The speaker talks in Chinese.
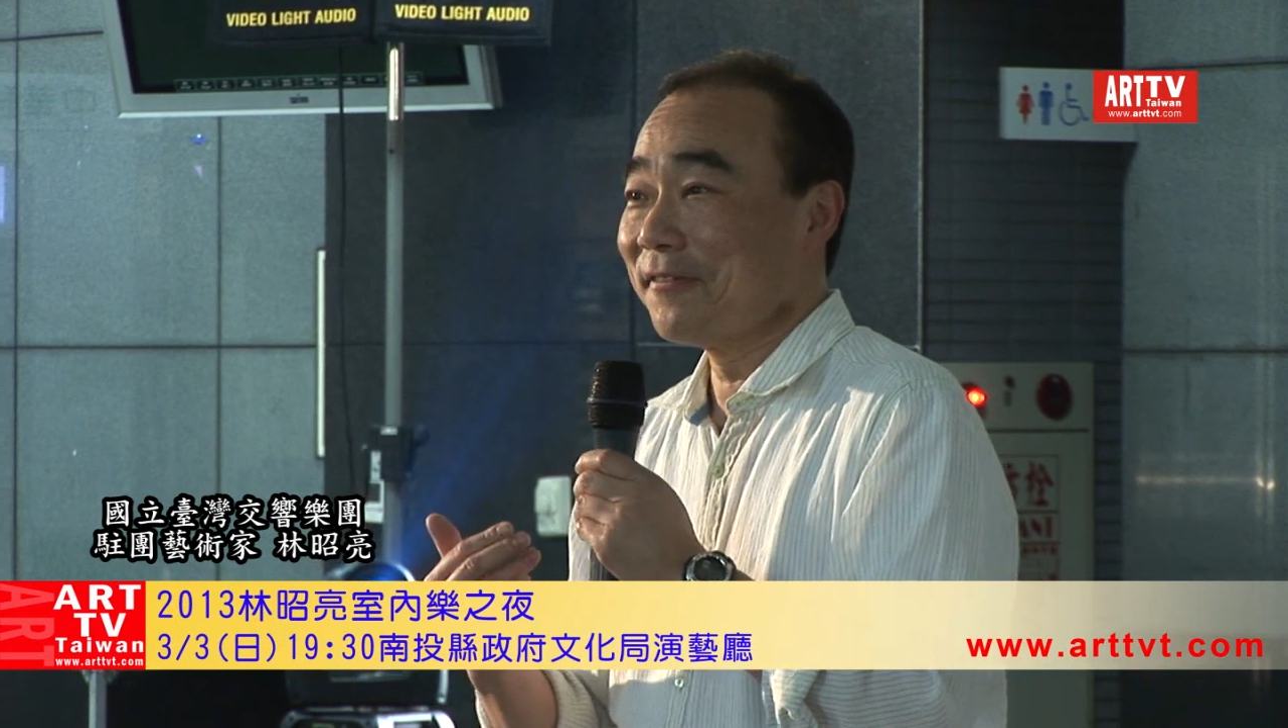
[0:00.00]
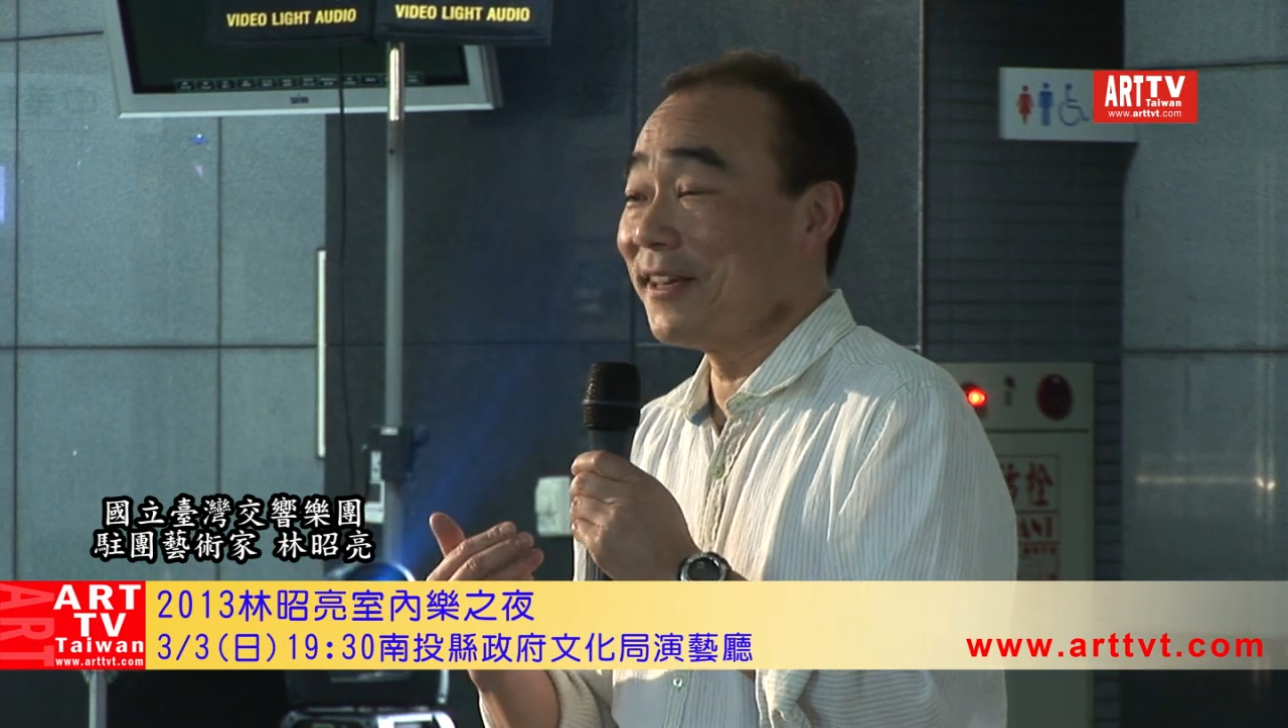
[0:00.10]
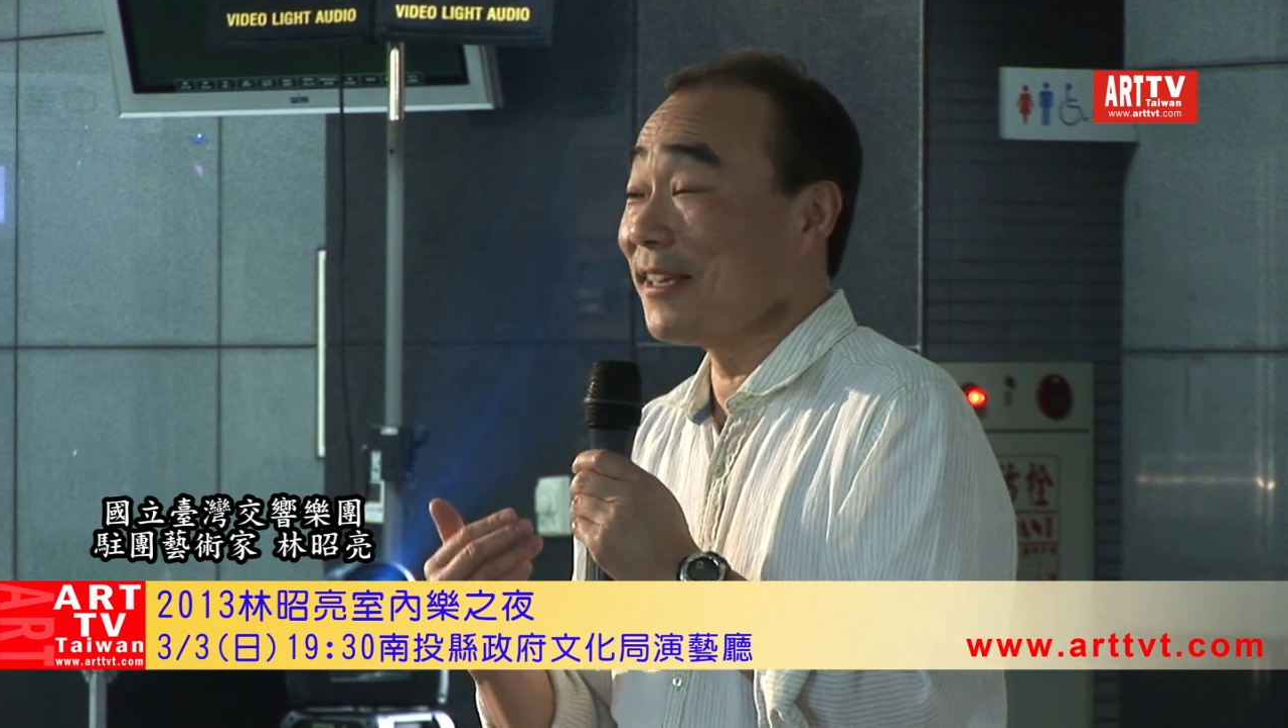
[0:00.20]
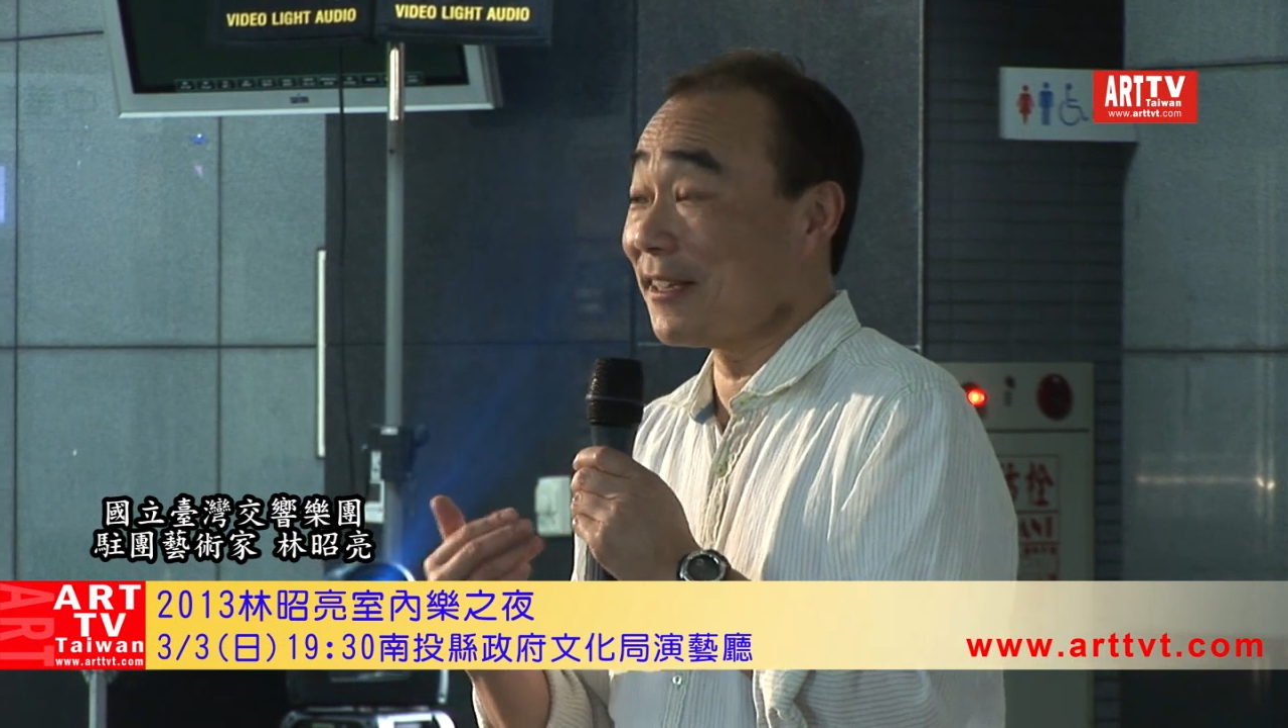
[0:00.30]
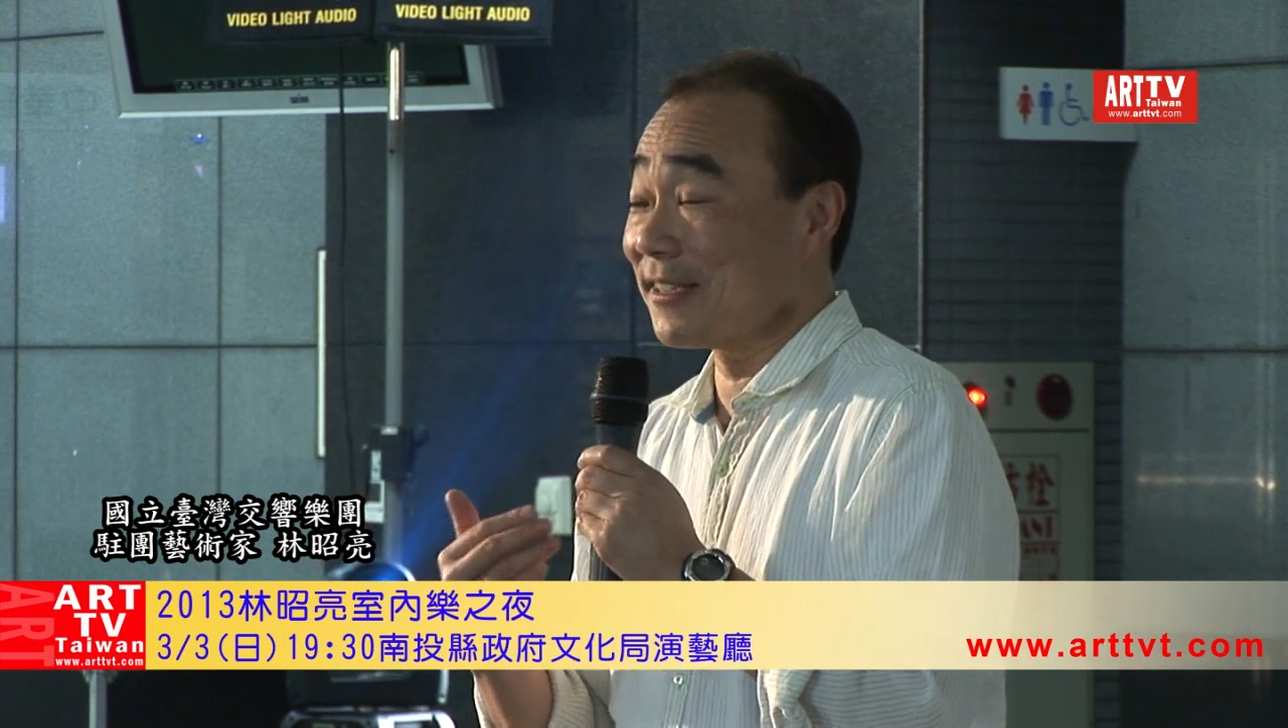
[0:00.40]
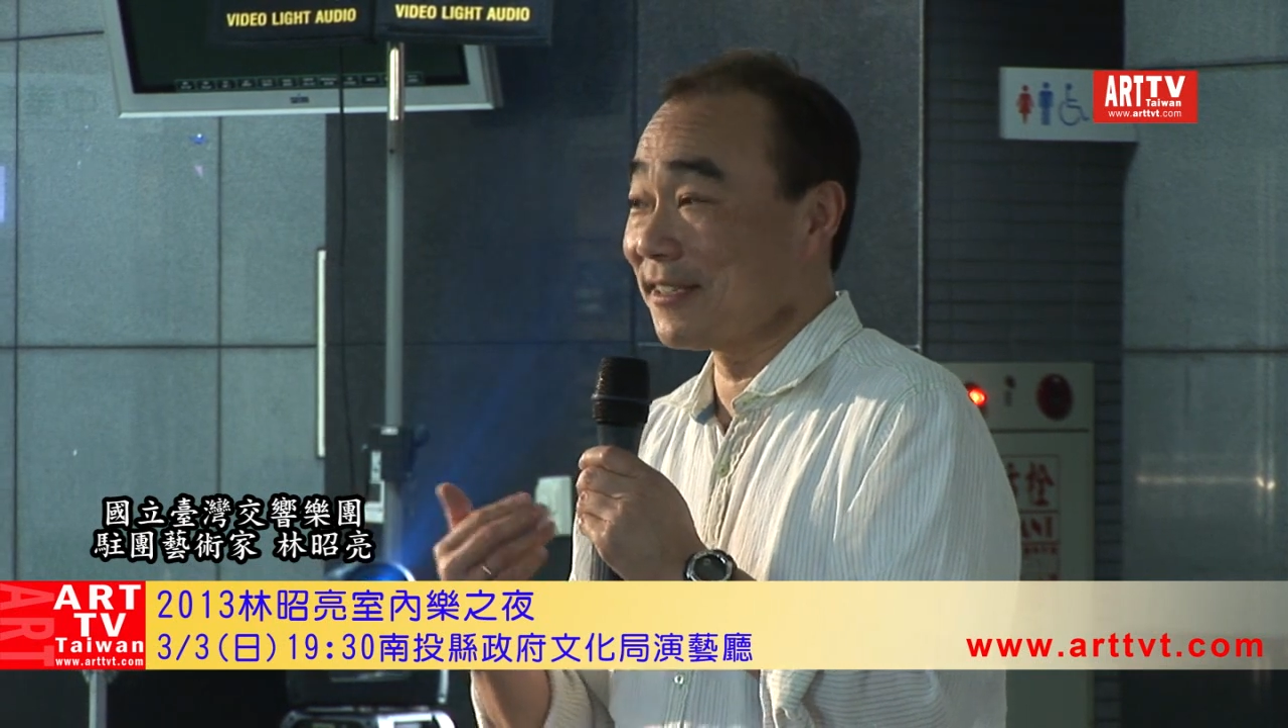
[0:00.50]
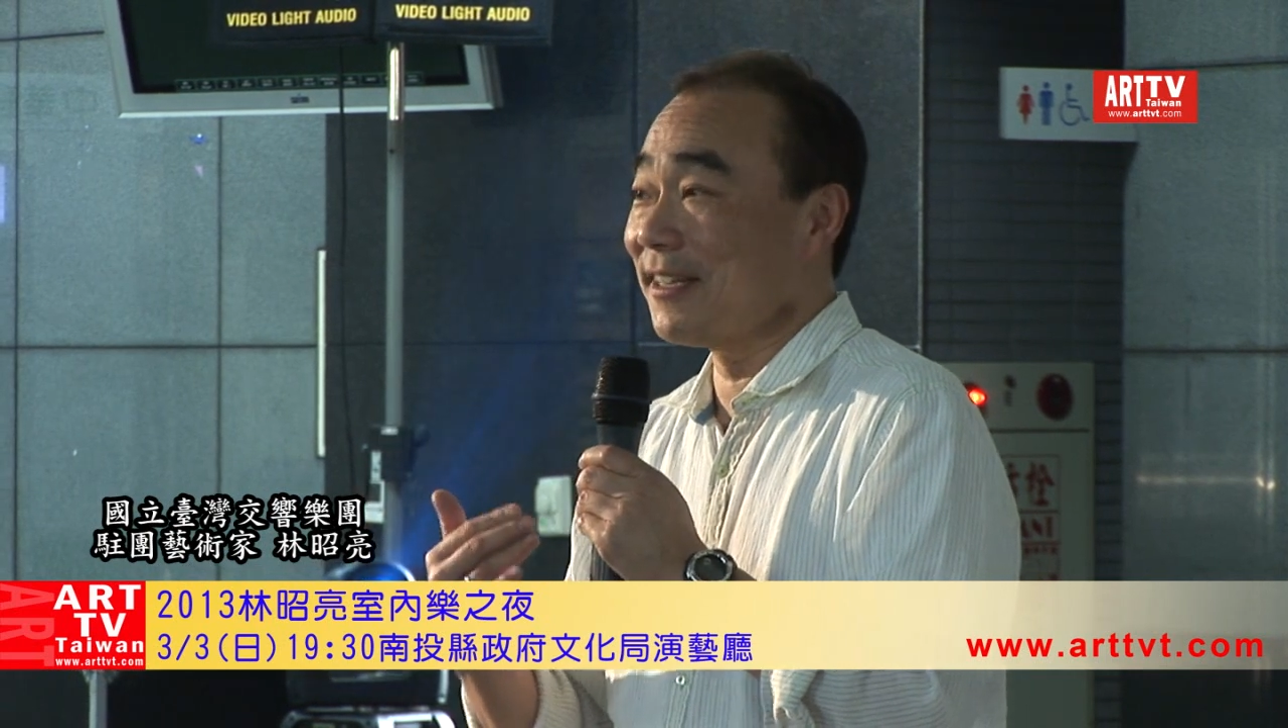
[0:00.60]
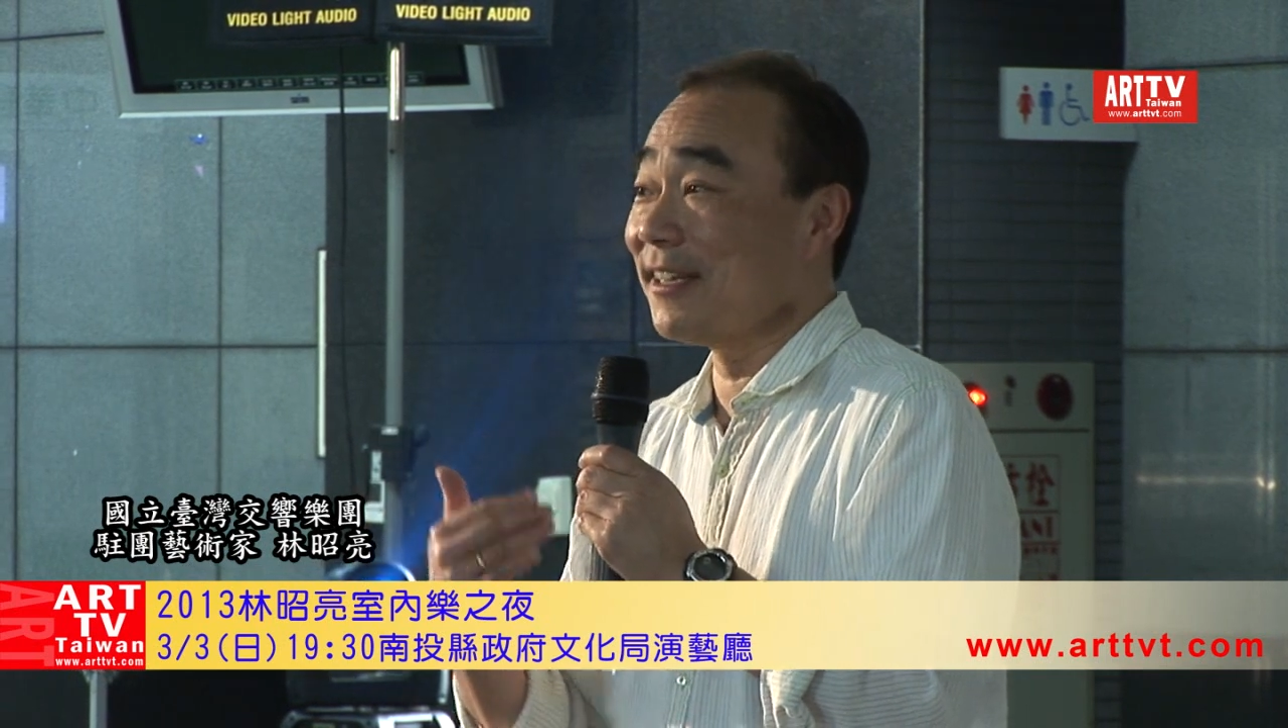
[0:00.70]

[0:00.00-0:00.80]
非常值